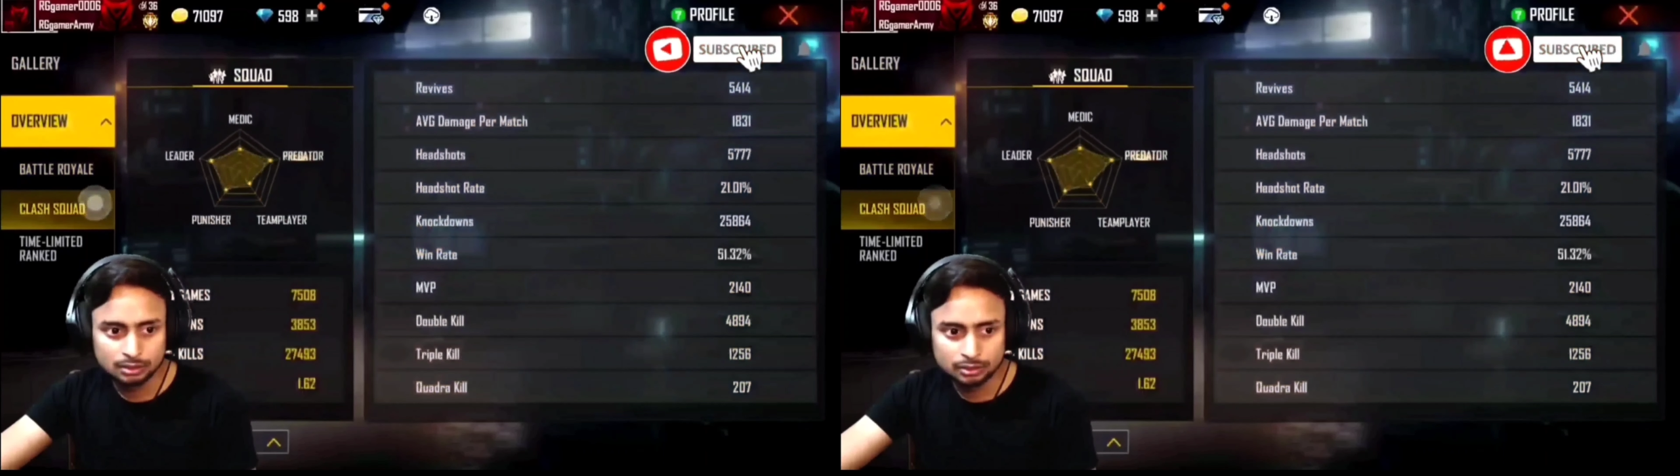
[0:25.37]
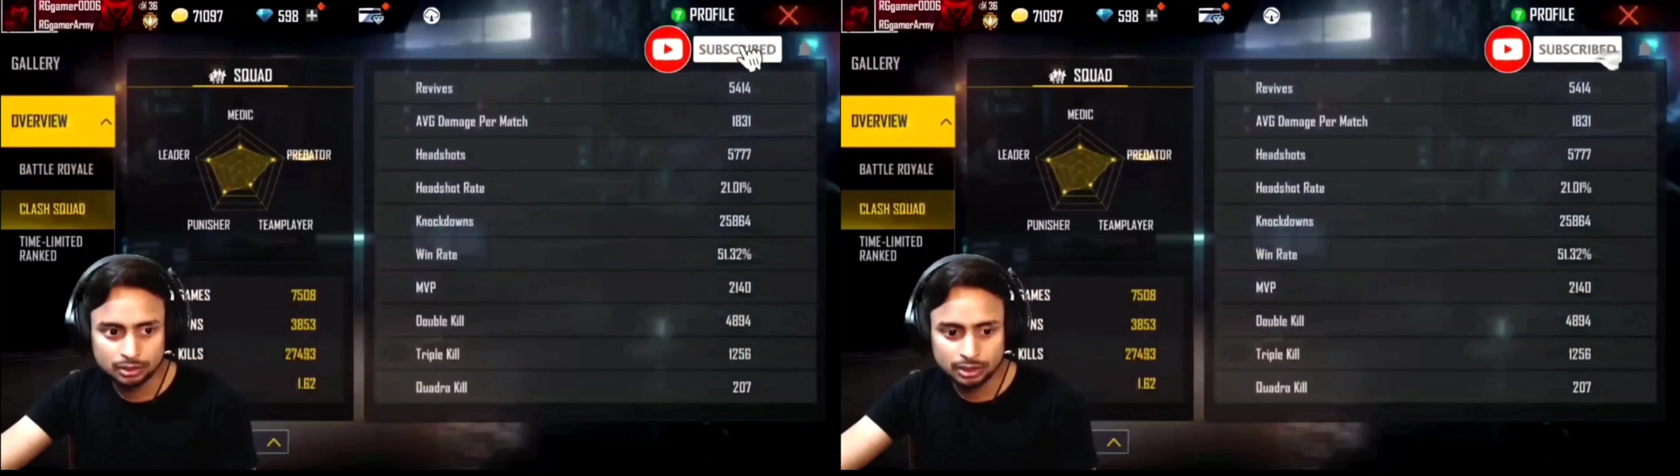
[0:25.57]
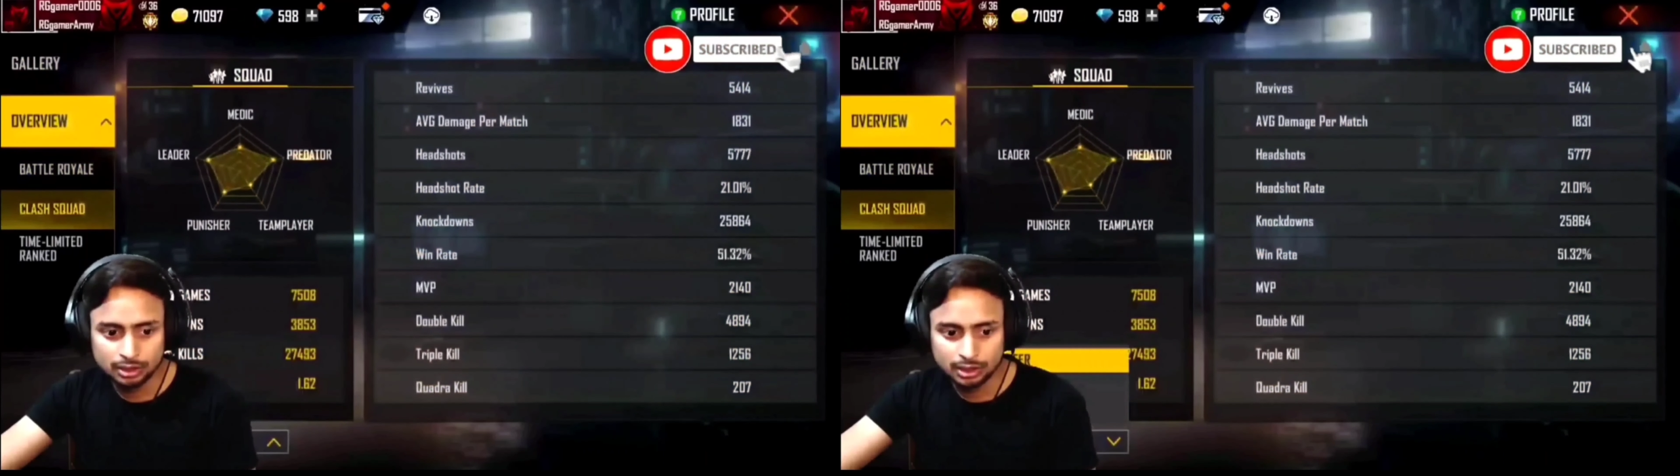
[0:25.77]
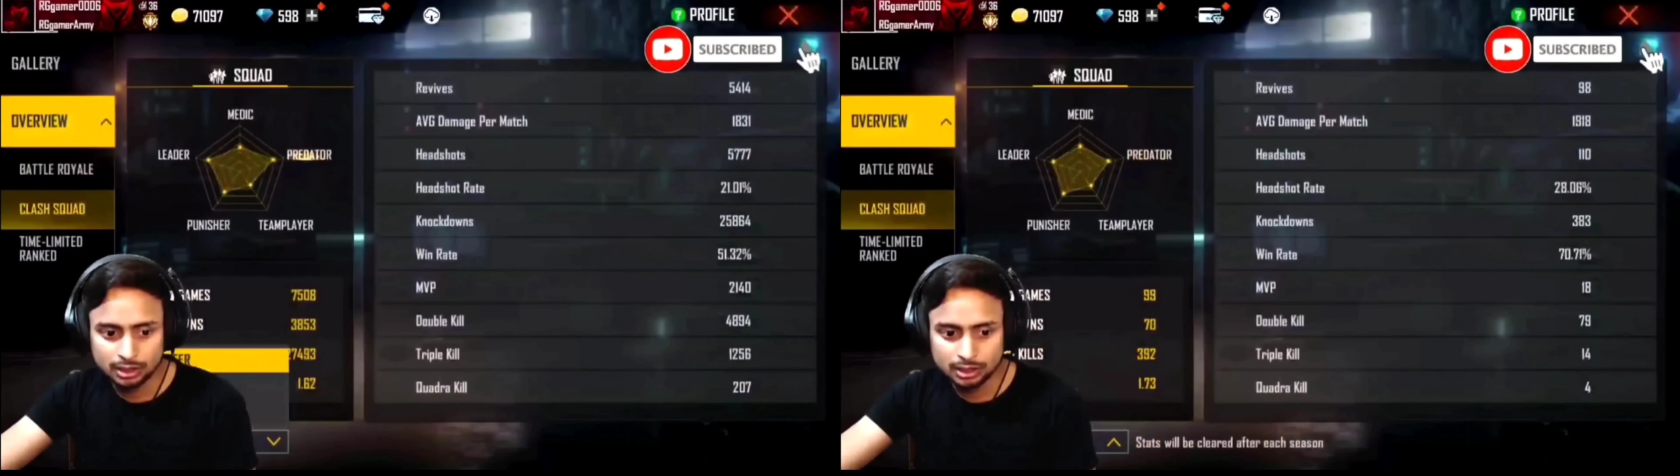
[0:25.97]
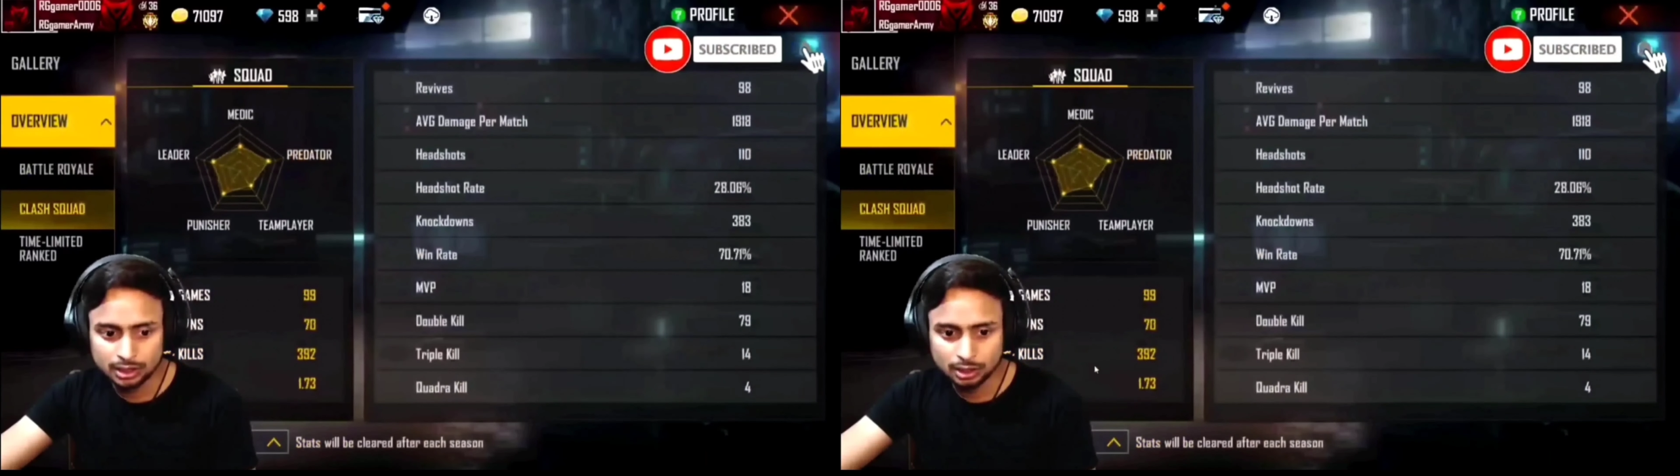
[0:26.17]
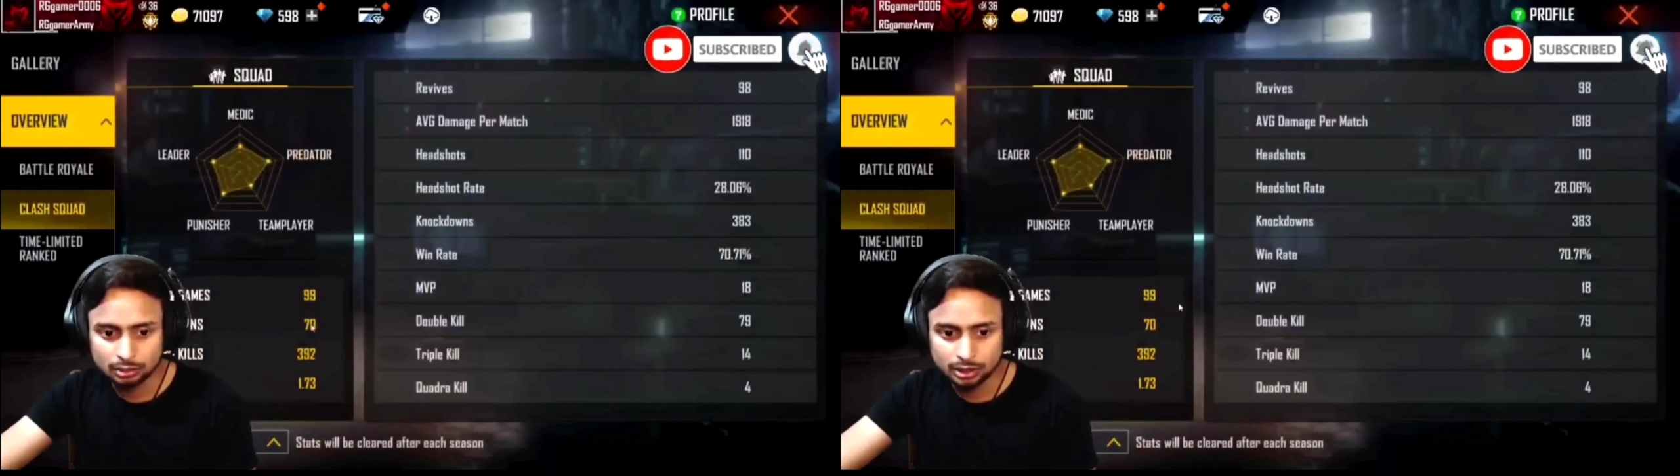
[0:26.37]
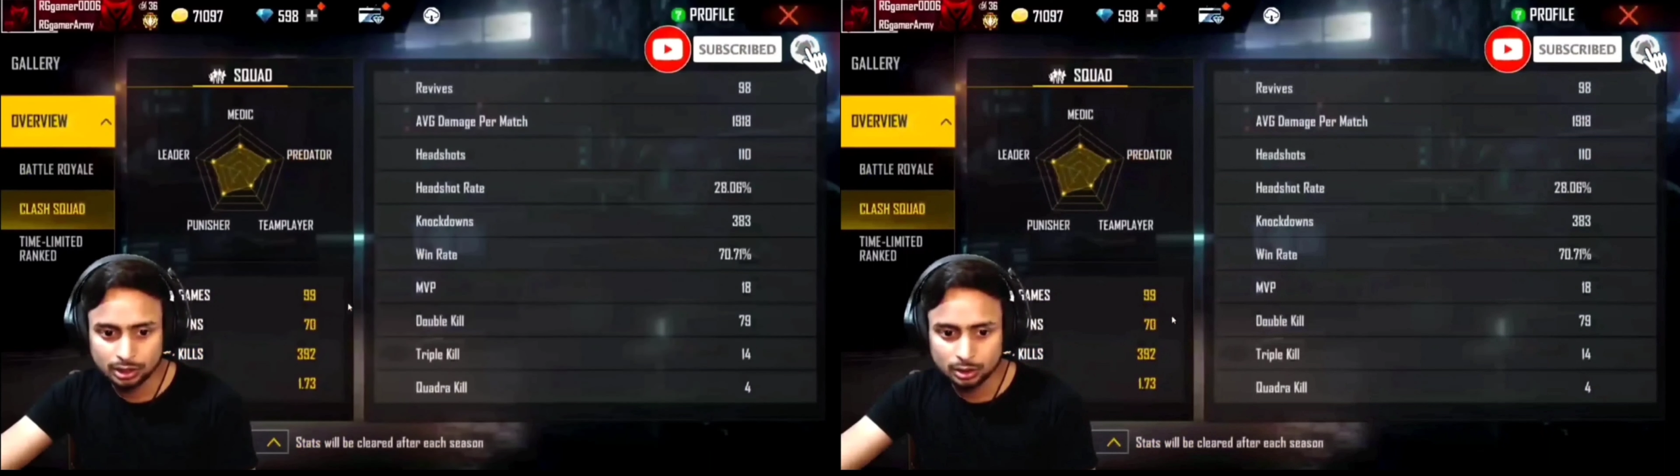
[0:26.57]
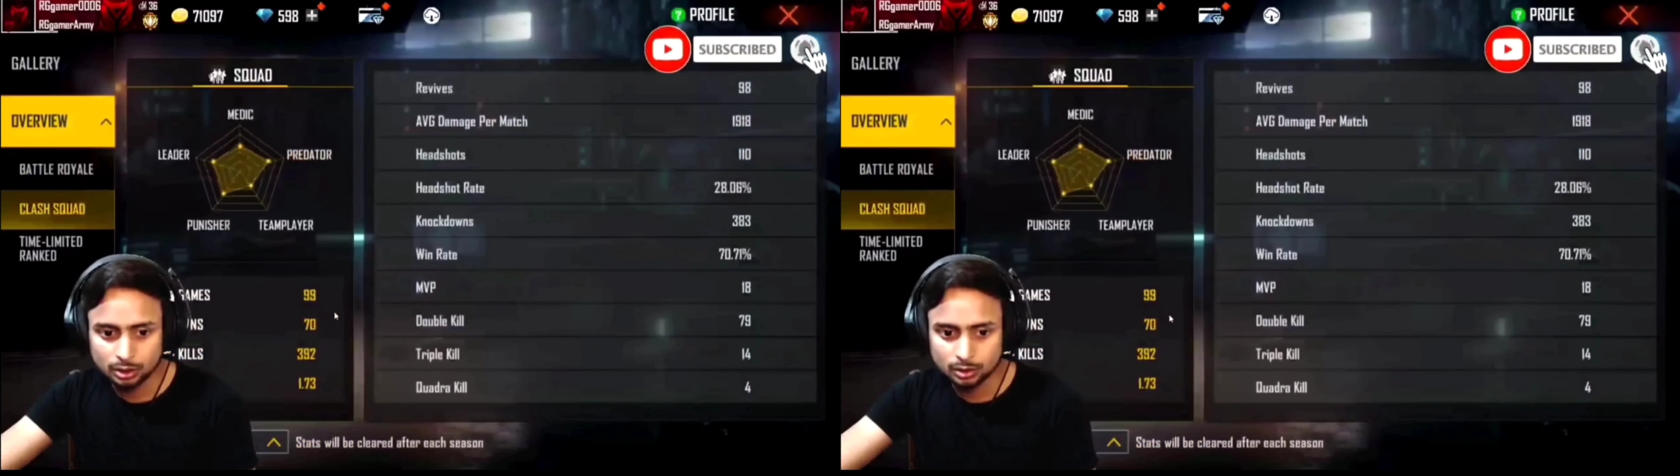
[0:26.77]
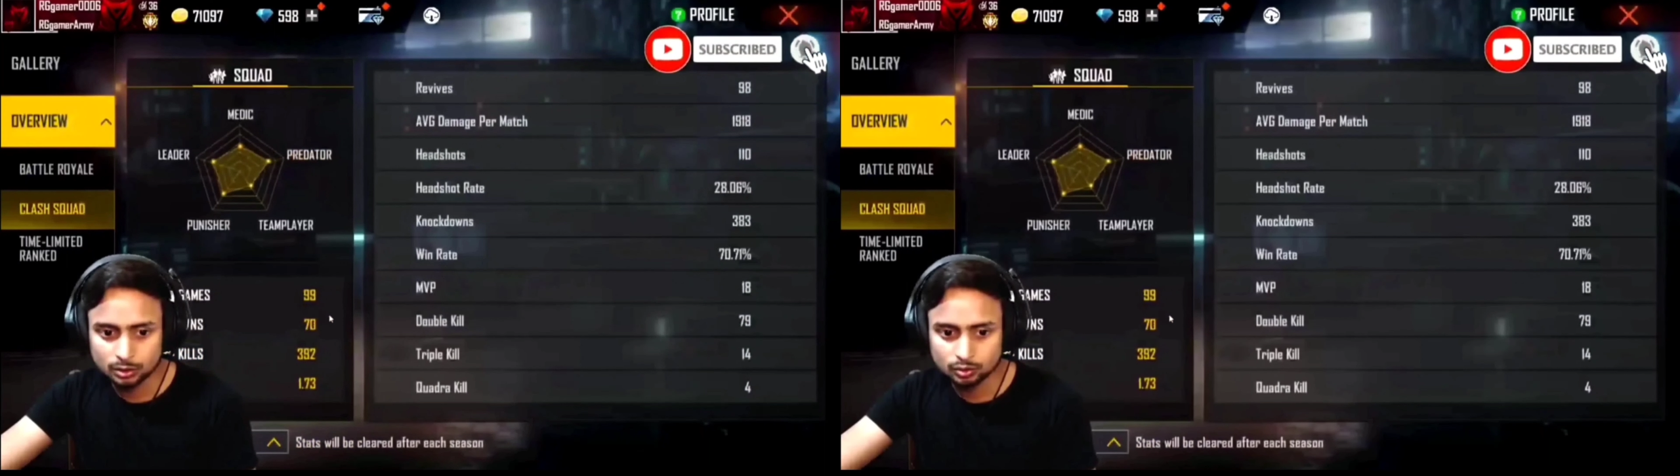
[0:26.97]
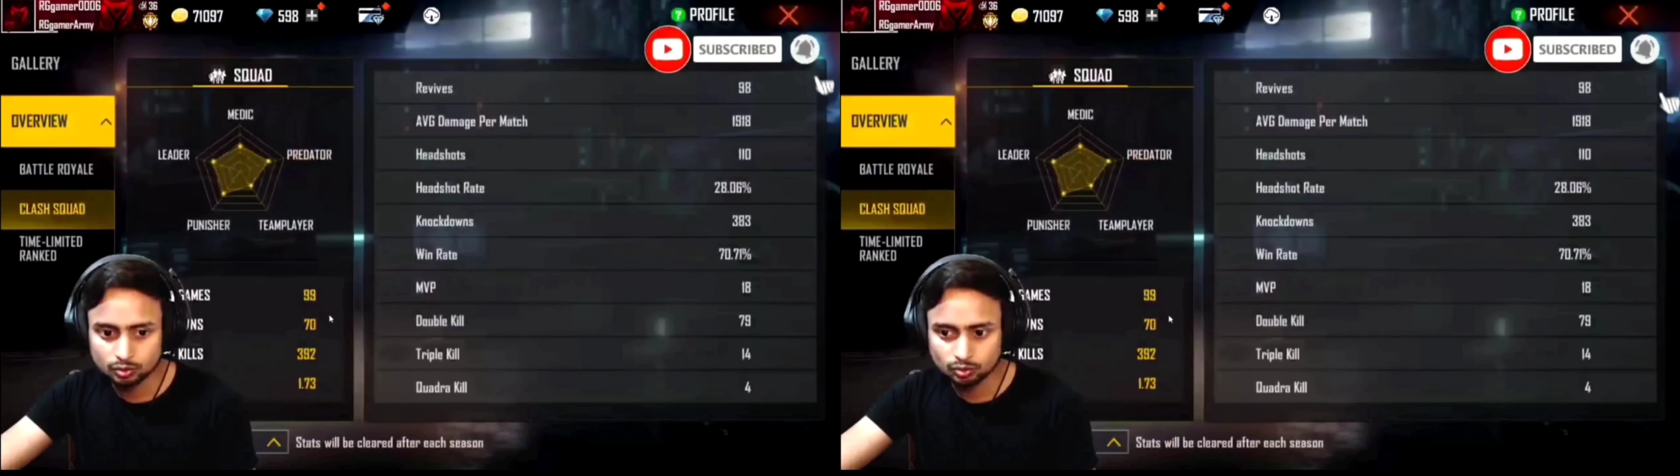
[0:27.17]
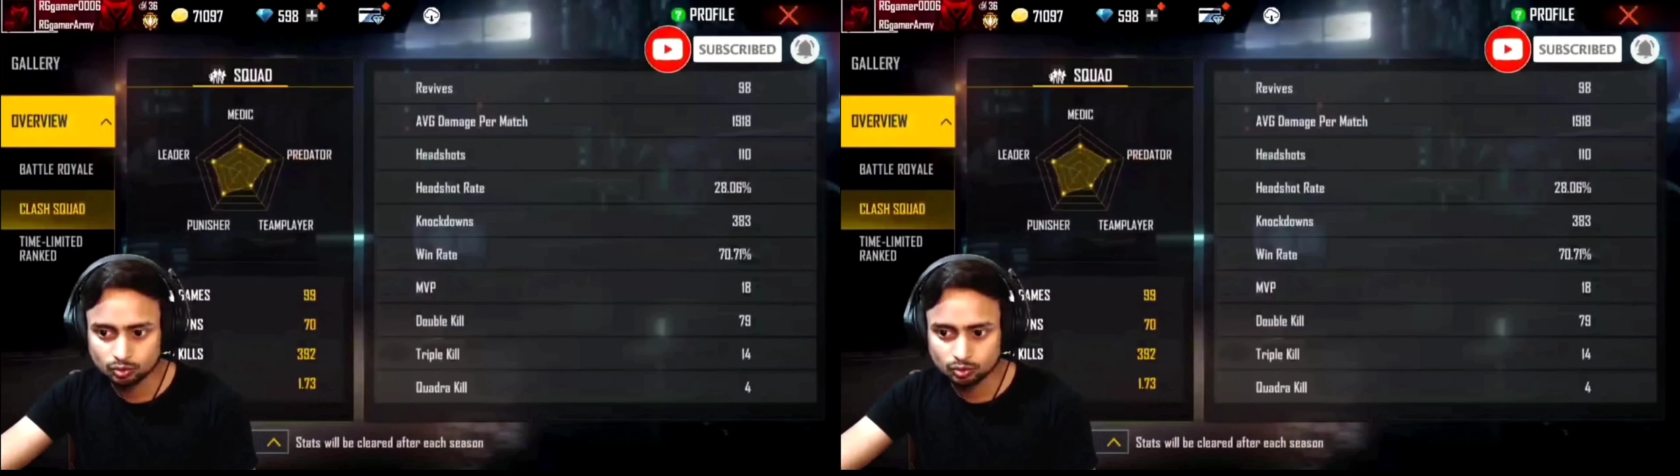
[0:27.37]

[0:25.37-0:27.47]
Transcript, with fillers: नाइस अरे भाई भाई